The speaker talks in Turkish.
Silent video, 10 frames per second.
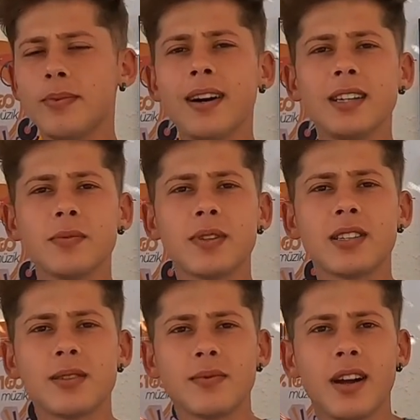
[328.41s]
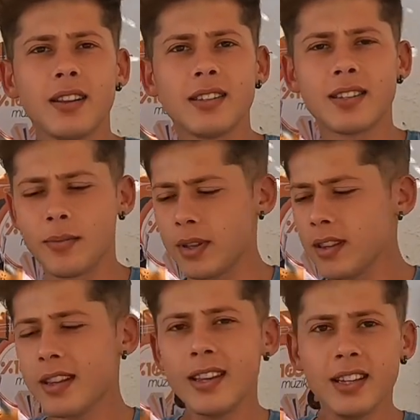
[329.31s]
Dipte az bir kısım kaldığı
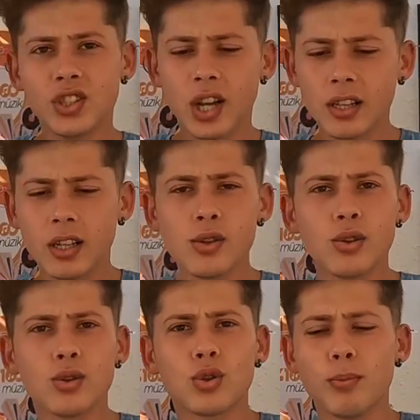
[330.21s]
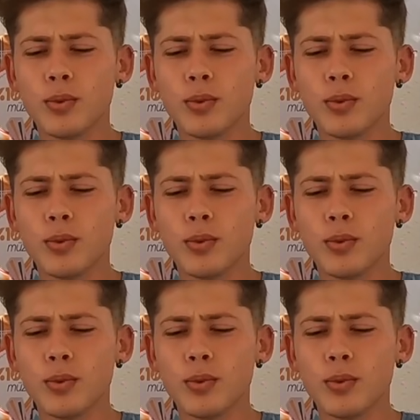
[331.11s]
zaman çalkalıyoruz.